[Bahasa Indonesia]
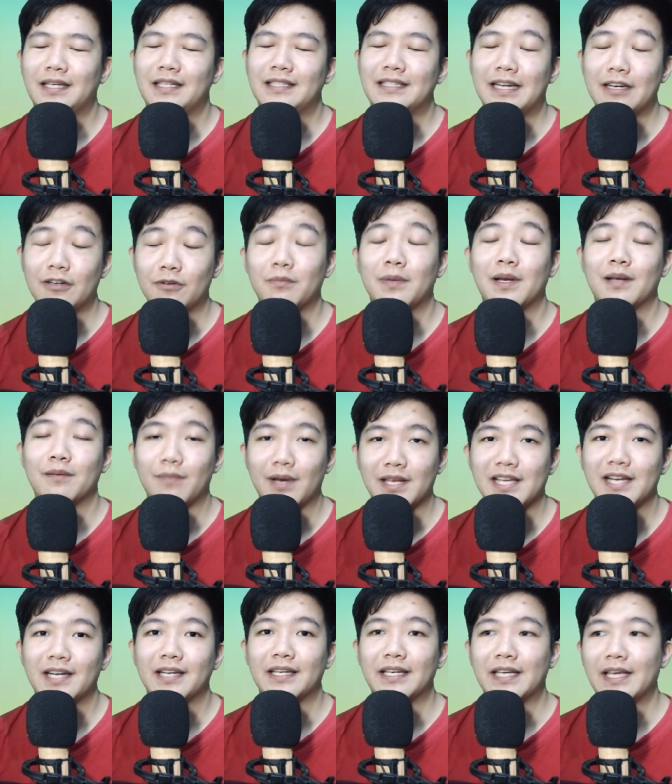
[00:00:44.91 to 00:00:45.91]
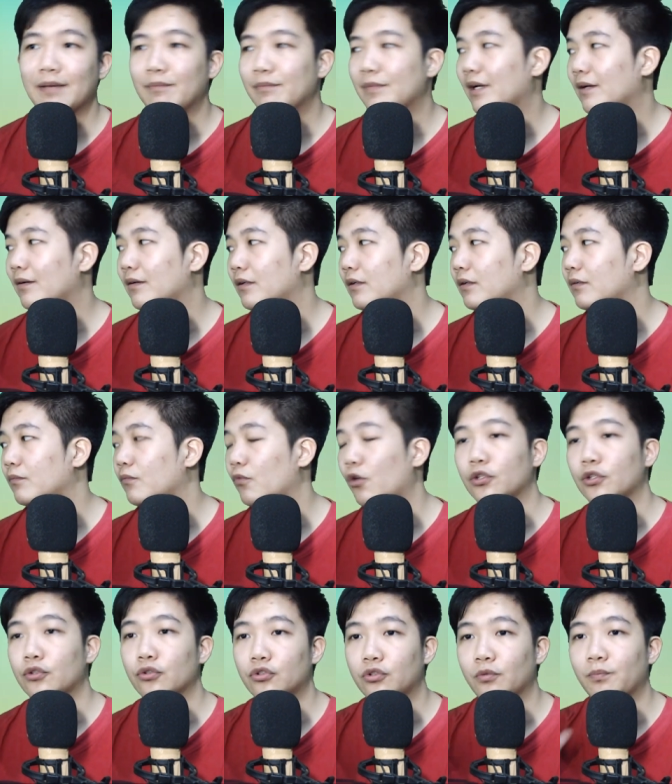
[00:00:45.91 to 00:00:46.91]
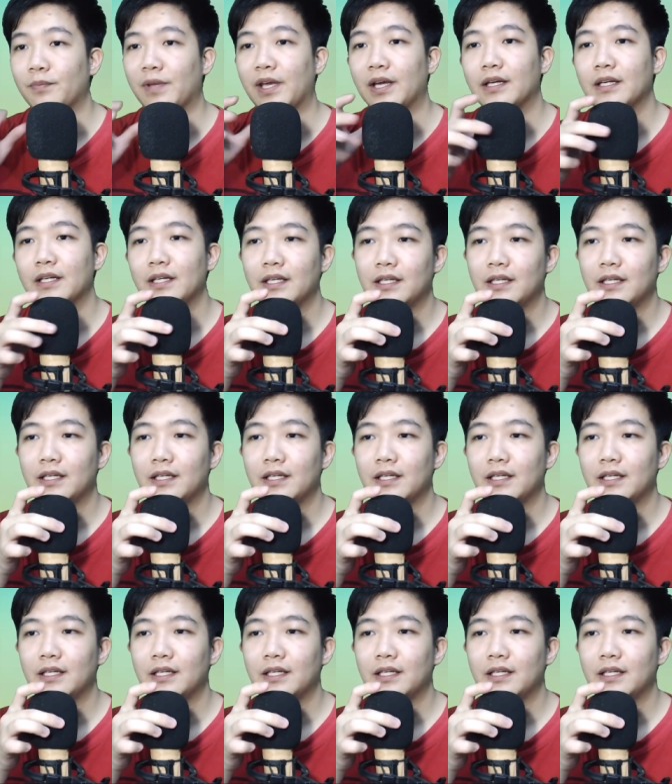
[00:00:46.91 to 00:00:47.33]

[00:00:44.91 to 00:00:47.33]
dan lumayan banyak game yang mau ditutup ya